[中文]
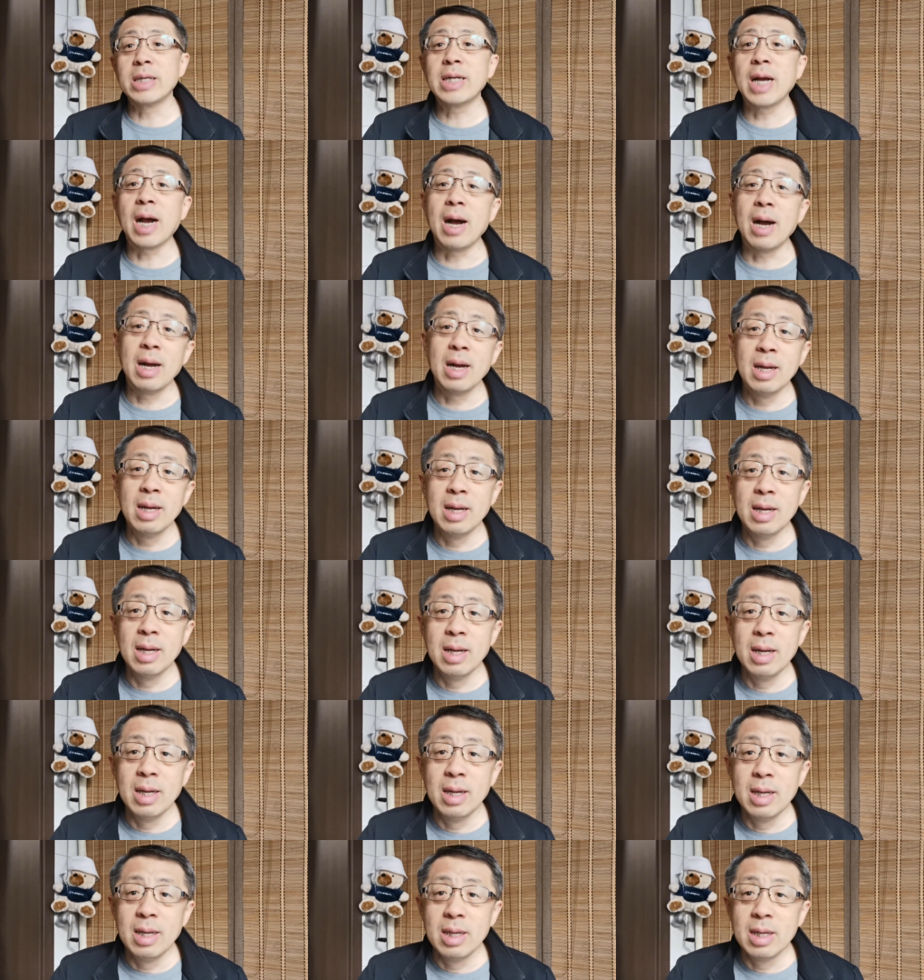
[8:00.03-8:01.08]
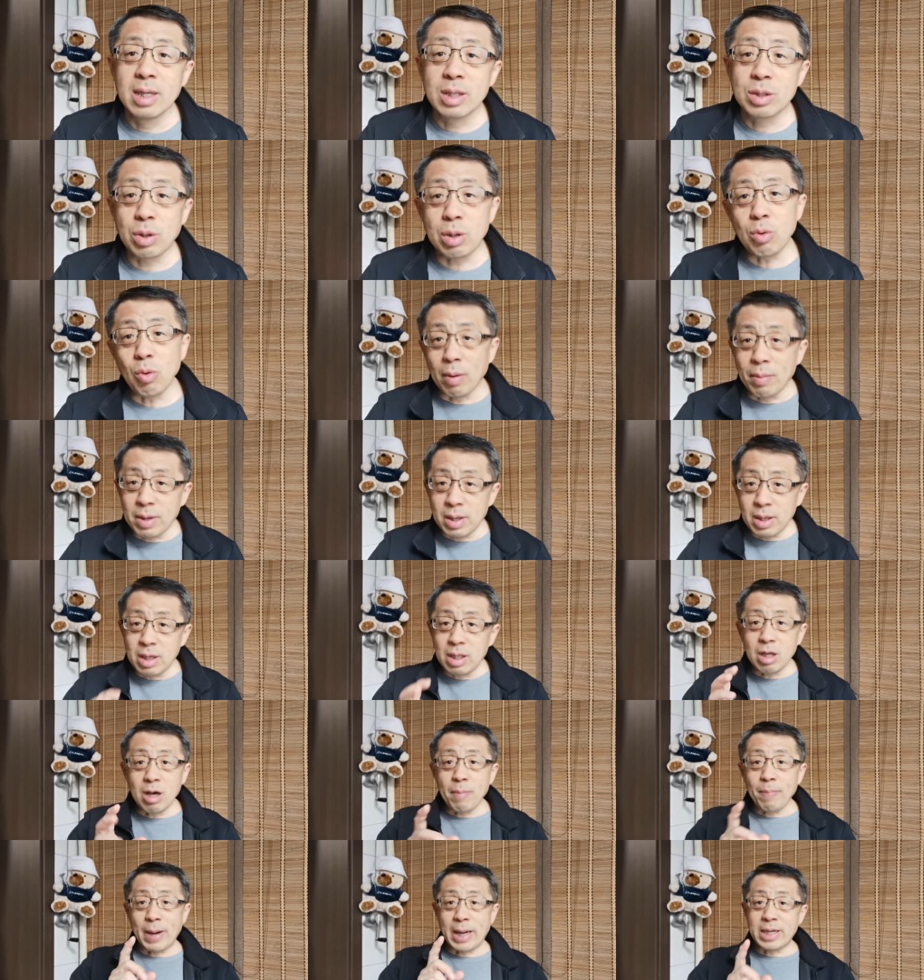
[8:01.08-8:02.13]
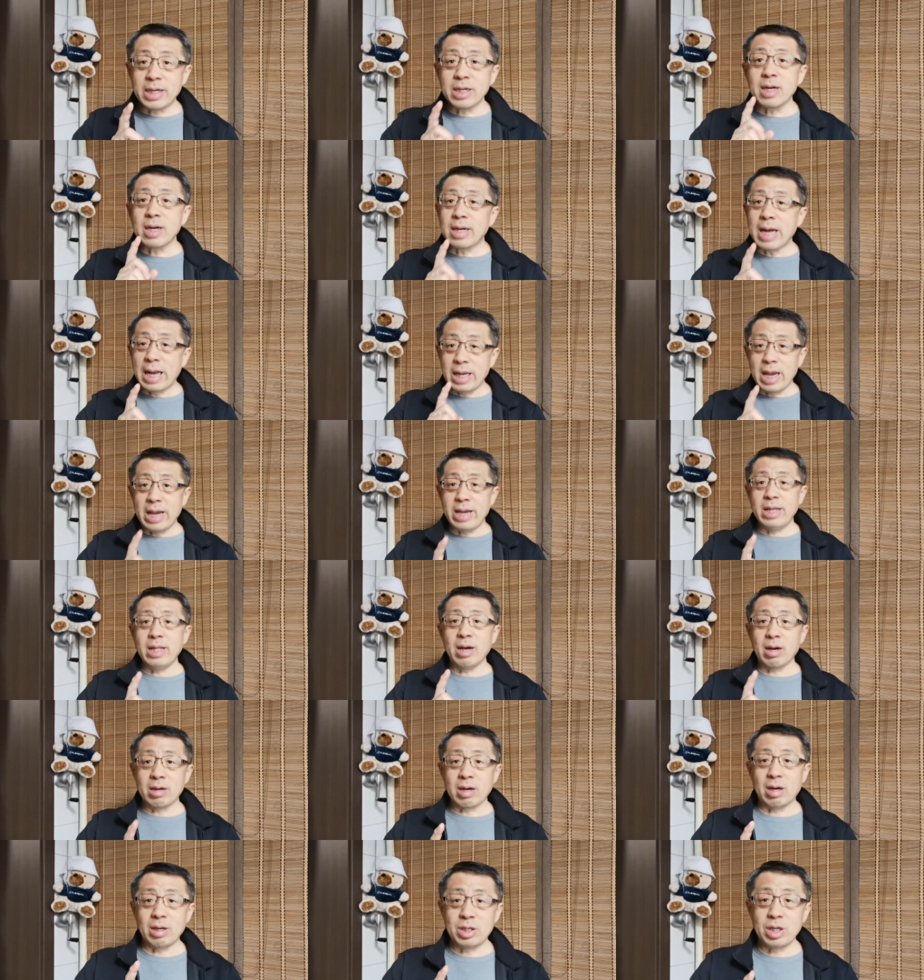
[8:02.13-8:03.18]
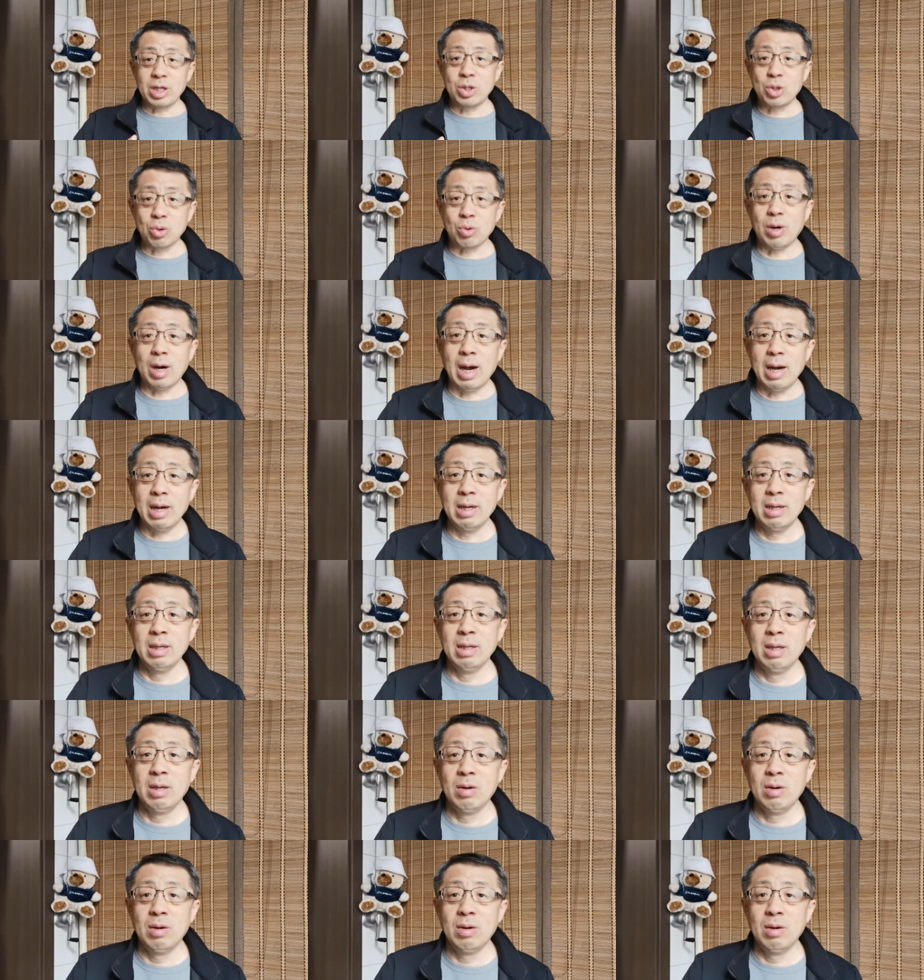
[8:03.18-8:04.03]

胀。所以，我们一定要把这个概念一定要搞清楚啊！